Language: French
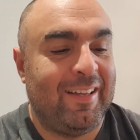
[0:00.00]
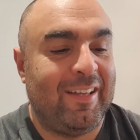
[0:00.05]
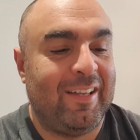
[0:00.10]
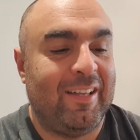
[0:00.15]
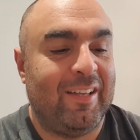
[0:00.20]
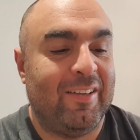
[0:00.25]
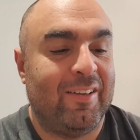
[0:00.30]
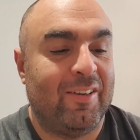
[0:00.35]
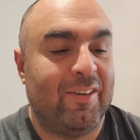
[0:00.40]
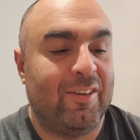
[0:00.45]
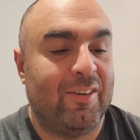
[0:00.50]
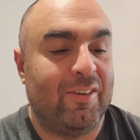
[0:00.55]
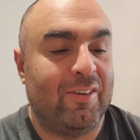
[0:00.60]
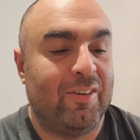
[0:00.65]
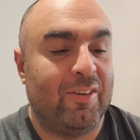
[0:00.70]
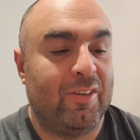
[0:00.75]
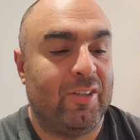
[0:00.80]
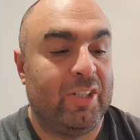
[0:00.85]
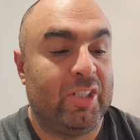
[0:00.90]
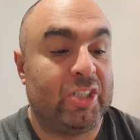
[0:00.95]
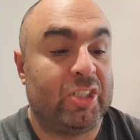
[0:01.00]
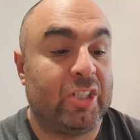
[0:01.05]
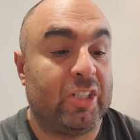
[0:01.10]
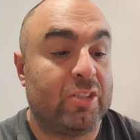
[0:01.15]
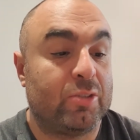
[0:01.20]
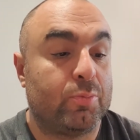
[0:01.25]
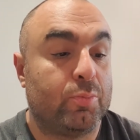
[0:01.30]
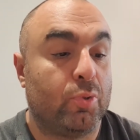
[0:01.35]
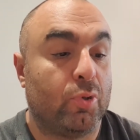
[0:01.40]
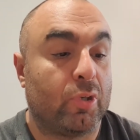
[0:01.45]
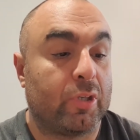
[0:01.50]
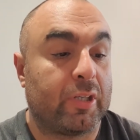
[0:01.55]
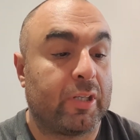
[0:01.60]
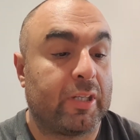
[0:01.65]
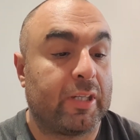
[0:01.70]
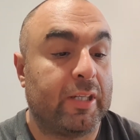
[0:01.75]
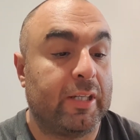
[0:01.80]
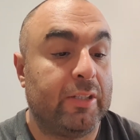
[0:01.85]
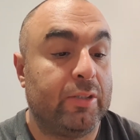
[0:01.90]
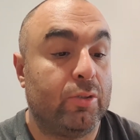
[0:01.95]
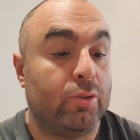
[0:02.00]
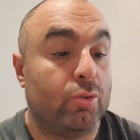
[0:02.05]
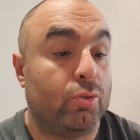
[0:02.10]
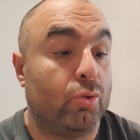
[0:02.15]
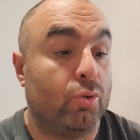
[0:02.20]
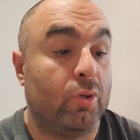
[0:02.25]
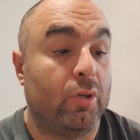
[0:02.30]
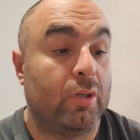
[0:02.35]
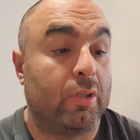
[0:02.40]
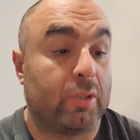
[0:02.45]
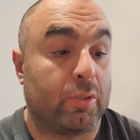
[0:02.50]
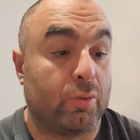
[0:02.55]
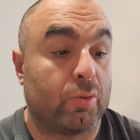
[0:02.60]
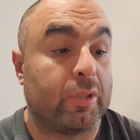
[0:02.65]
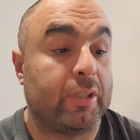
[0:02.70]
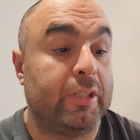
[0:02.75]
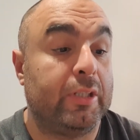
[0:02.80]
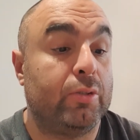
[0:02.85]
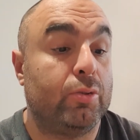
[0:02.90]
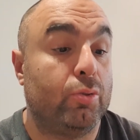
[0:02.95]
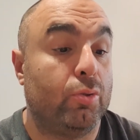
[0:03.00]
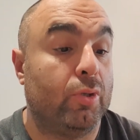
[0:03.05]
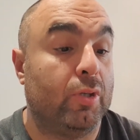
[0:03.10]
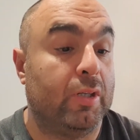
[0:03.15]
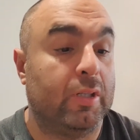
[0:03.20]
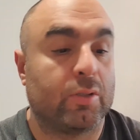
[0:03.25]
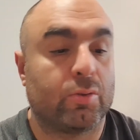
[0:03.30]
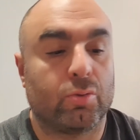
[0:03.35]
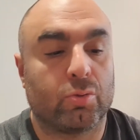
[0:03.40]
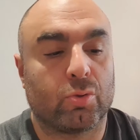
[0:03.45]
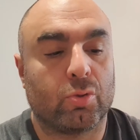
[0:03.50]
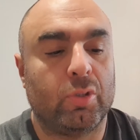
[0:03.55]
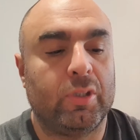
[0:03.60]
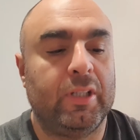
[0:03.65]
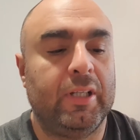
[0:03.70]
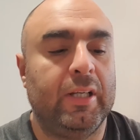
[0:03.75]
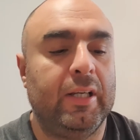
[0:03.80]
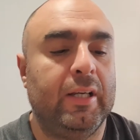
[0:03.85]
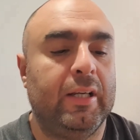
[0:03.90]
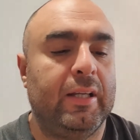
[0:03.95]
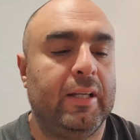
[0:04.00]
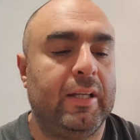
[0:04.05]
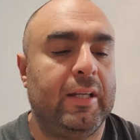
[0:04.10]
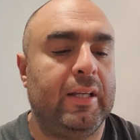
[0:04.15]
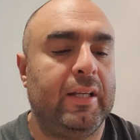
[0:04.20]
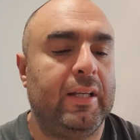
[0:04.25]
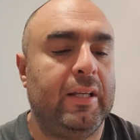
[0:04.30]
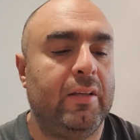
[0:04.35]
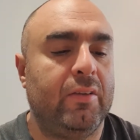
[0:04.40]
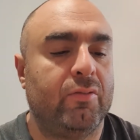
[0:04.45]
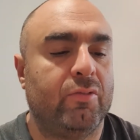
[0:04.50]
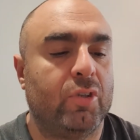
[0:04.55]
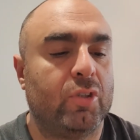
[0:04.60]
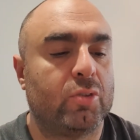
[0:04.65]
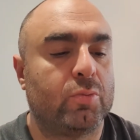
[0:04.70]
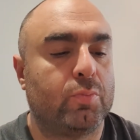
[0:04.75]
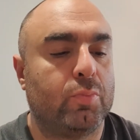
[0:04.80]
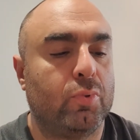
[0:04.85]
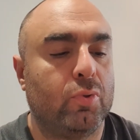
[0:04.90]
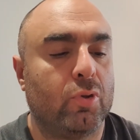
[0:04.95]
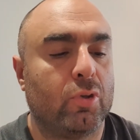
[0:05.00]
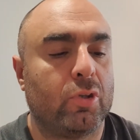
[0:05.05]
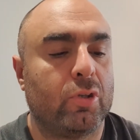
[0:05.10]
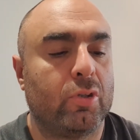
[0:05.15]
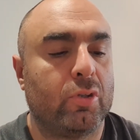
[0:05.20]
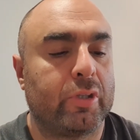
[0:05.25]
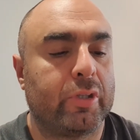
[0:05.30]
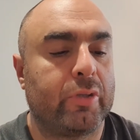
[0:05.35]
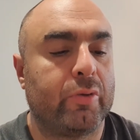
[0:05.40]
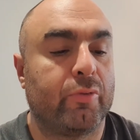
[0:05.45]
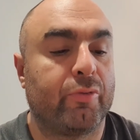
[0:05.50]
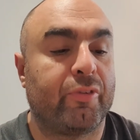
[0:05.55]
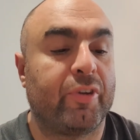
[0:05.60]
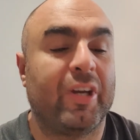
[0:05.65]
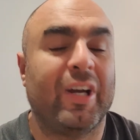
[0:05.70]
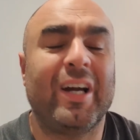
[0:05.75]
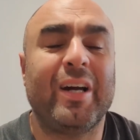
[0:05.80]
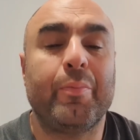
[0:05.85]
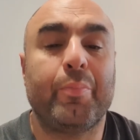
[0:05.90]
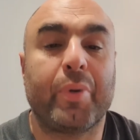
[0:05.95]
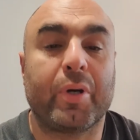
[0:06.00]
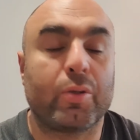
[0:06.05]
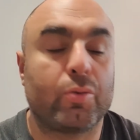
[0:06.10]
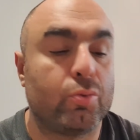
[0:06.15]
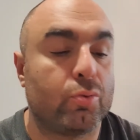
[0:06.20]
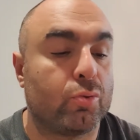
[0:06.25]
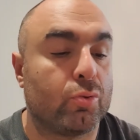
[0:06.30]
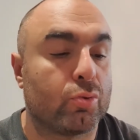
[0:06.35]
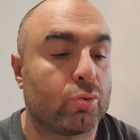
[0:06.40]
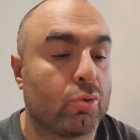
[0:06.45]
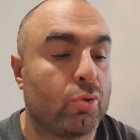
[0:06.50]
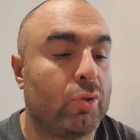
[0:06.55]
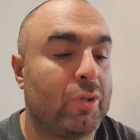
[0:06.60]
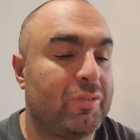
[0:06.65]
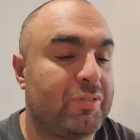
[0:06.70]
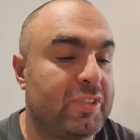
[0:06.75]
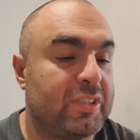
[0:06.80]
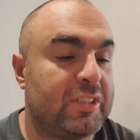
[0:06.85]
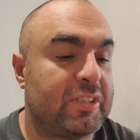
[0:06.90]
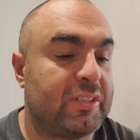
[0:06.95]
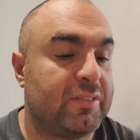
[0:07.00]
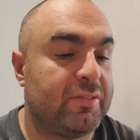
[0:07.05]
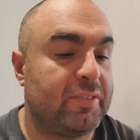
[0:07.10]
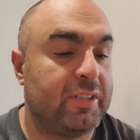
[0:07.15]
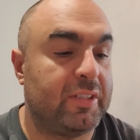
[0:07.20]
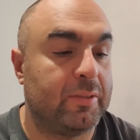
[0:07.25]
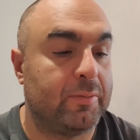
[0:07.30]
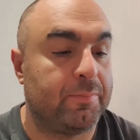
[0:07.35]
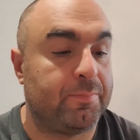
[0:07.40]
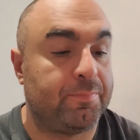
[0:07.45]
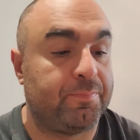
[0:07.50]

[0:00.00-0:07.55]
et, euh, qui, qui ont gagné 2-1 contre Lille et Wolfsburg qui ont fait un partout contre le FC Séville.